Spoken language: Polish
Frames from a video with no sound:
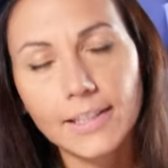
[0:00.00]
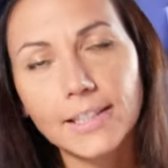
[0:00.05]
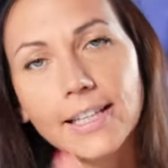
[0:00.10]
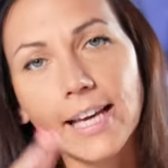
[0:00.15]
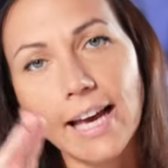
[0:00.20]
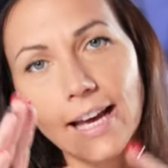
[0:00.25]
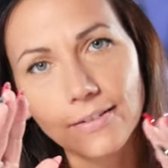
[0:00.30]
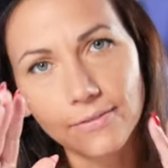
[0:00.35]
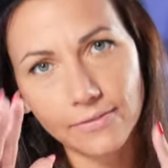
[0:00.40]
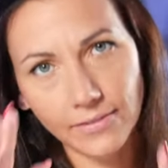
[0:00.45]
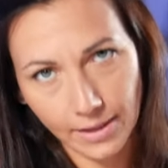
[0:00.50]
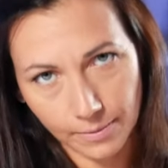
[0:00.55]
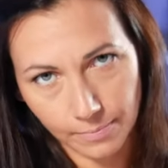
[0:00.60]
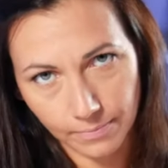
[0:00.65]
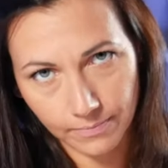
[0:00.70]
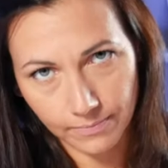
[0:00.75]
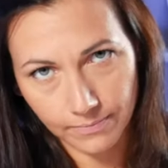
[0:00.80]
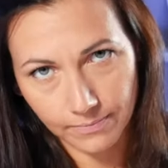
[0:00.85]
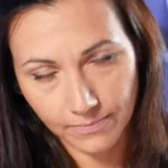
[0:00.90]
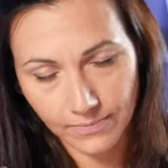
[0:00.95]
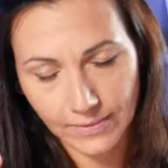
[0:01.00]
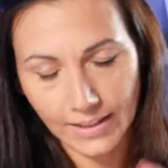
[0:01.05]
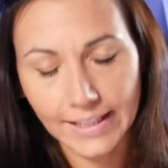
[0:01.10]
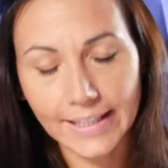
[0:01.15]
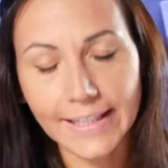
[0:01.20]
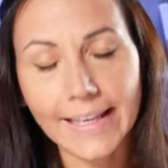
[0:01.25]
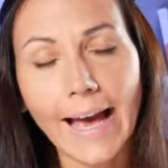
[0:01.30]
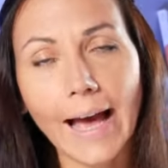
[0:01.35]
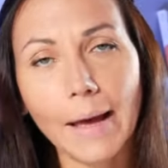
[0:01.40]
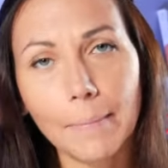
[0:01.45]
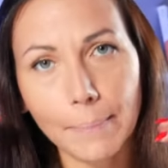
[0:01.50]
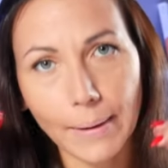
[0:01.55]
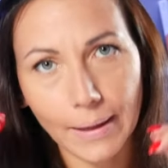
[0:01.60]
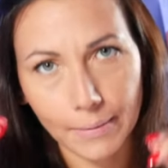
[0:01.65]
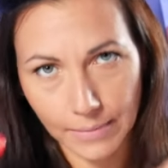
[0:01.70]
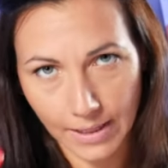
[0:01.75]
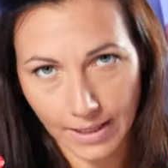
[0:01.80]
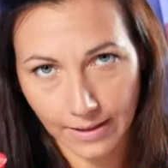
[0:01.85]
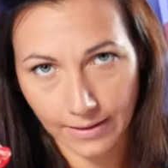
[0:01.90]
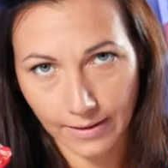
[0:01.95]
Ja wiem, ja
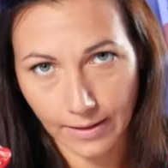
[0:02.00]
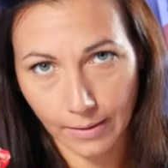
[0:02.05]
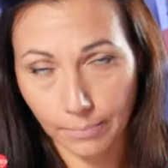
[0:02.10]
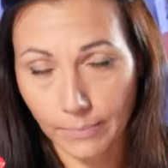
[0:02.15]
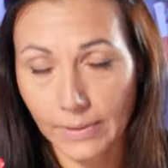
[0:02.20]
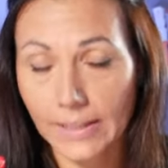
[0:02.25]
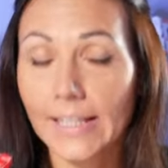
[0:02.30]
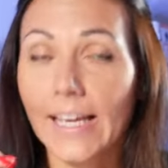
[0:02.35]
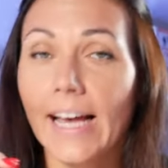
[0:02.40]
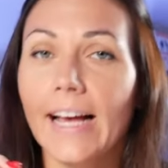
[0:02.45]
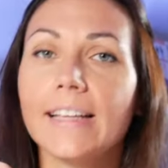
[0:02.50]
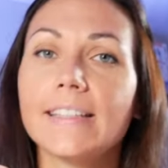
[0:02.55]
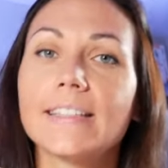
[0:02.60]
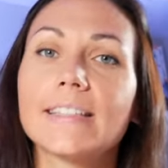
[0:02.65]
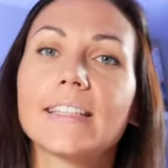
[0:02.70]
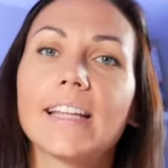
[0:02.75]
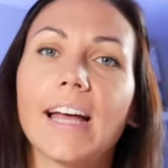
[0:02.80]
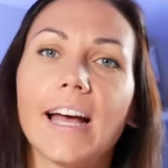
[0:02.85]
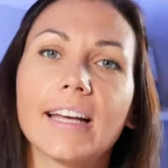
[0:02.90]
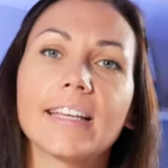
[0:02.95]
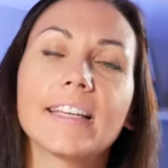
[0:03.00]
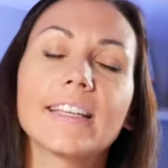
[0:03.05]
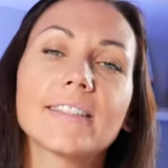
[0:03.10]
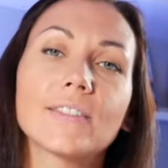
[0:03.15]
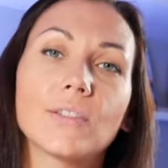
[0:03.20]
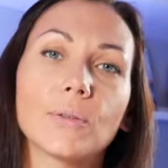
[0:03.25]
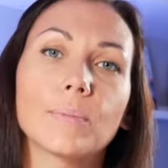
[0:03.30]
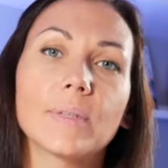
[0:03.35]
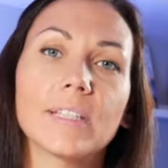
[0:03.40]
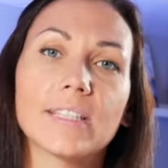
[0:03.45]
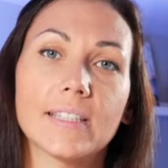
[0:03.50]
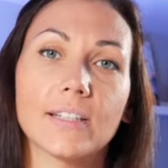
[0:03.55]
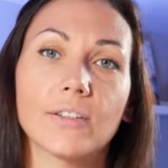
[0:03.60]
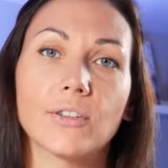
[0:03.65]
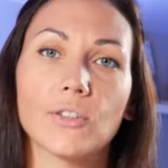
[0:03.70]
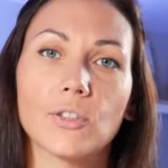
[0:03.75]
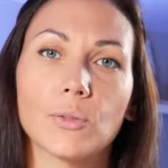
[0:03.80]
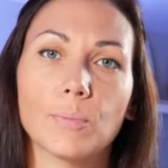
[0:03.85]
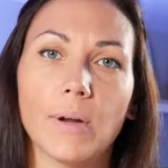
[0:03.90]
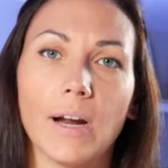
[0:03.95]
pamiętam, ja zdaję sobie z
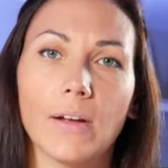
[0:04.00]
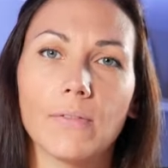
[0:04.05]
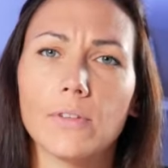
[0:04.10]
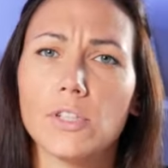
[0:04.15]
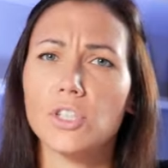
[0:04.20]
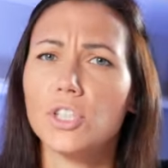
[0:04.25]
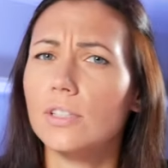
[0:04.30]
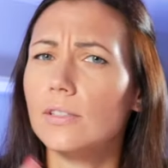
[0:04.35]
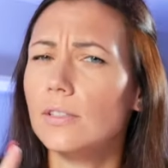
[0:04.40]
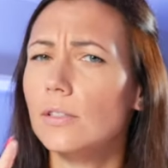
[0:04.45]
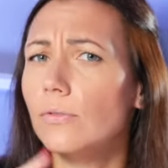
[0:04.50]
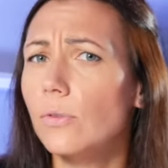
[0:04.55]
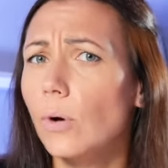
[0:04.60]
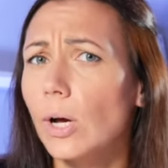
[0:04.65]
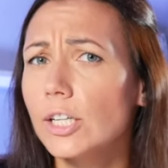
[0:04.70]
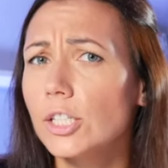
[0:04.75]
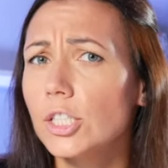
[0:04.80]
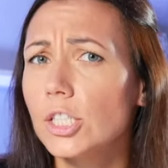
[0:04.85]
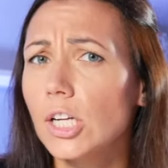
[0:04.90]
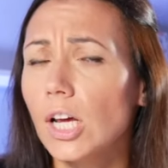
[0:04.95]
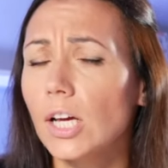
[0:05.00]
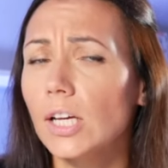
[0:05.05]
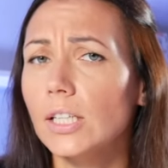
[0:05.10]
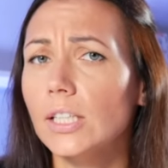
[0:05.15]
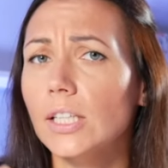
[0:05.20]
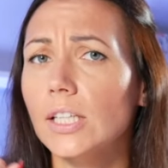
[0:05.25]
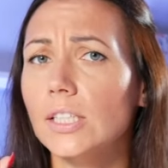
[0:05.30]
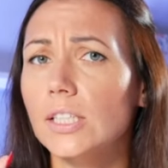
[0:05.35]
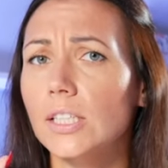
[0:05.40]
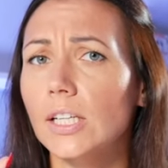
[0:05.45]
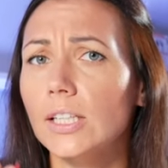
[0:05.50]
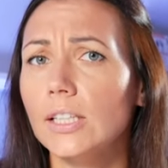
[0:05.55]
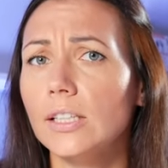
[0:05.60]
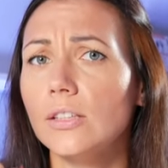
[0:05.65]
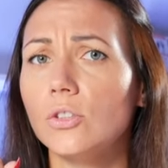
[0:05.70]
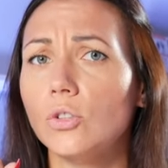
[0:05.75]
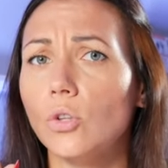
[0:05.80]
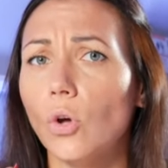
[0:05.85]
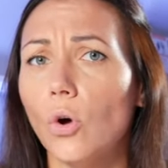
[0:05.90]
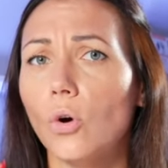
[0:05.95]
tego sprawę, że zwłaszcza
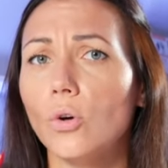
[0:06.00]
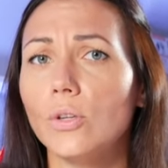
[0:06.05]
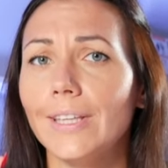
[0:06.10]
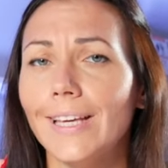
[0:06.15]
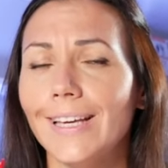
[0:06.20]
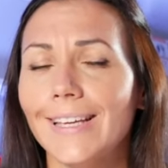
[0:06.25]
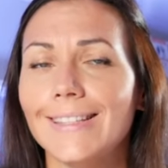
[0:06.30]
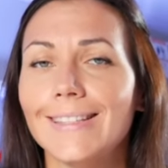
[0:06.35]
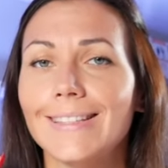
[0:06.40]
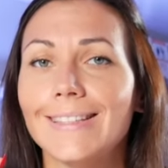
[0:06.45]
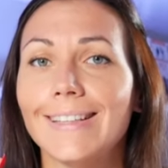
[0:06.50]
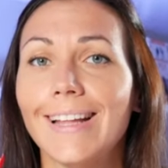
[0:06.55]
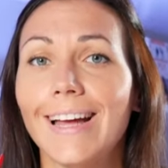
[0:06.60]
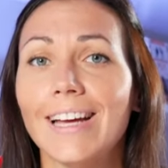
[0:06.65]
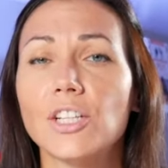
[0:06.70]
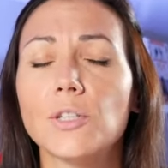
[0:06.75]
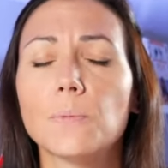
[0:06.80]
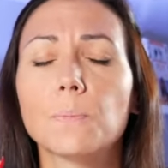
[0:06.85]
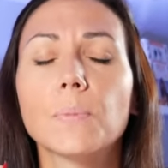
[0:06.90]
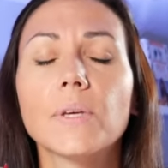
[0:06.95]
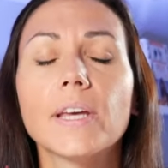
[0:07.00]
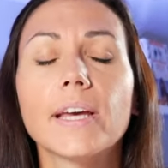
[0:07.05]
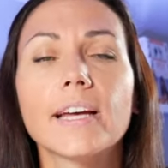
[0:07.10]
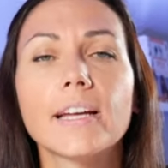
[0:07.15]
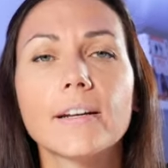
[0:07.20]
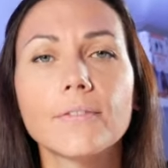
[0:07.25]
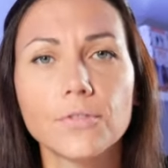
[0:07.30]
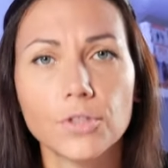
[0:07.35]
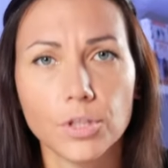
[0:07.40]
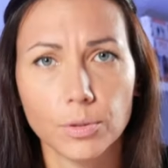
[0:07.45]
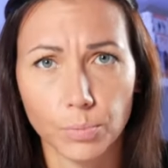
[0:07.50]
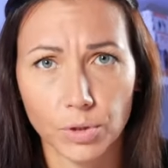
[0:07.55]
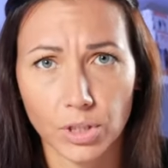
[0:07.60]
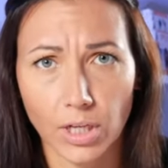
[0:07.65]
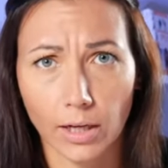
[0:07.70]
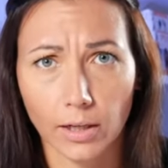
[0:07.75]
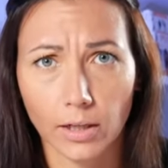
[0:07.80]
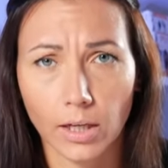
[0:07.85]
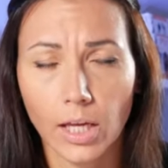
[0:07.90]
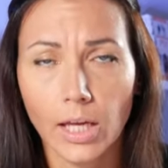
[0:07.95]
jeżeli to jest nasz pierwszy
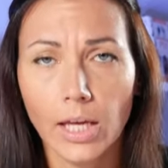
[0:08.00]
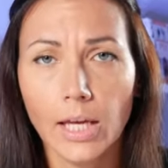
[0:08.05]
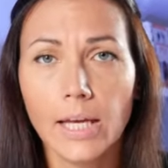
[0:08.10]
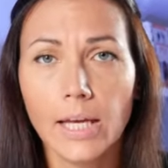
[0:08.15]
psiak